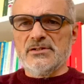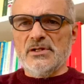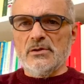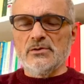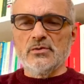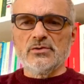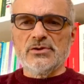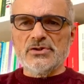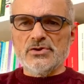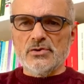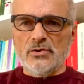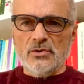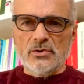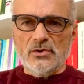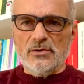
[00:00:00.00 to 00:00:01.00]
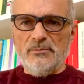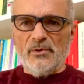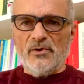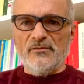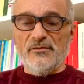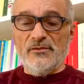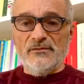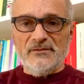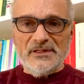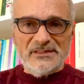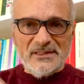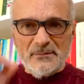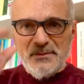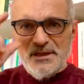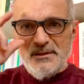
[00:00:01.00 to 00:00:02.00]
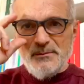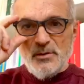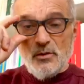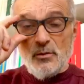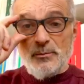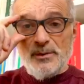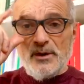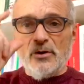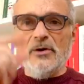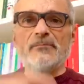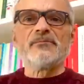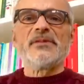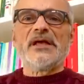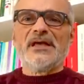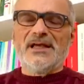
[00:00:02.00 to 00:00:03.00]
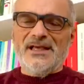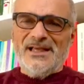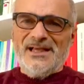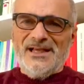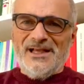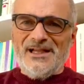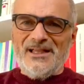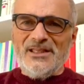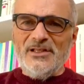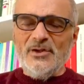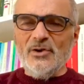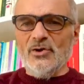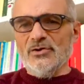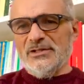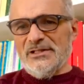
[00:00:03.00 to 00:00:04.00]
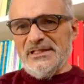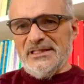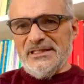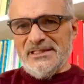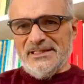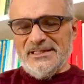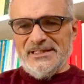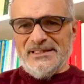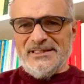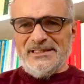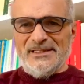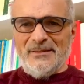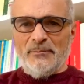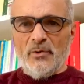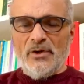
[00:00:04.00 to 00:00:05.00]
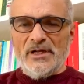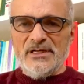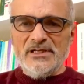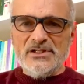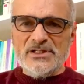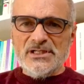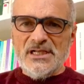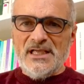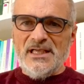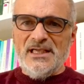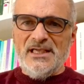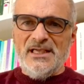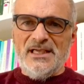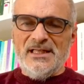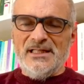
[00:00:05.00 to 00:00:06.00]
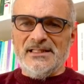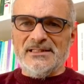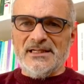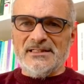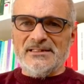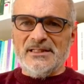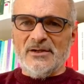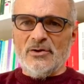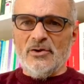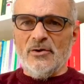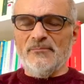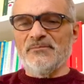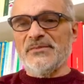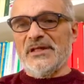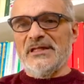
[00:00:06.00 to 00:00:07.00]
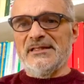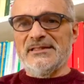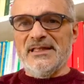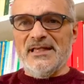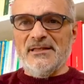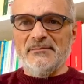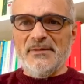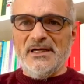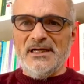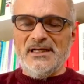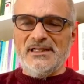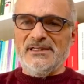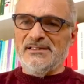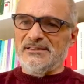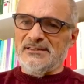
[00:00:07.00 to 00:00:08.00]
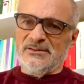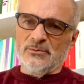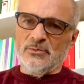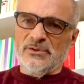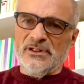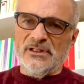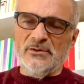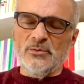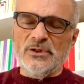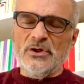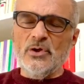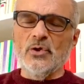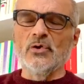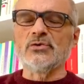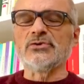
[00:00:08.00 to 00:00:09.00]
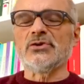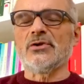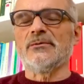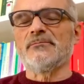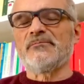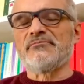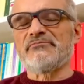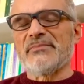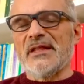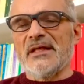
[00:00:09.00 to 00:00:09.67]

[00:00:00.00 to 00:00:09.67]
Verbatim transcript: Ciao a tutti, sono il prof Walter Bini, mi occuperò anch'io di eh, Apocalisse e tratterò il tema in un, in un, incontro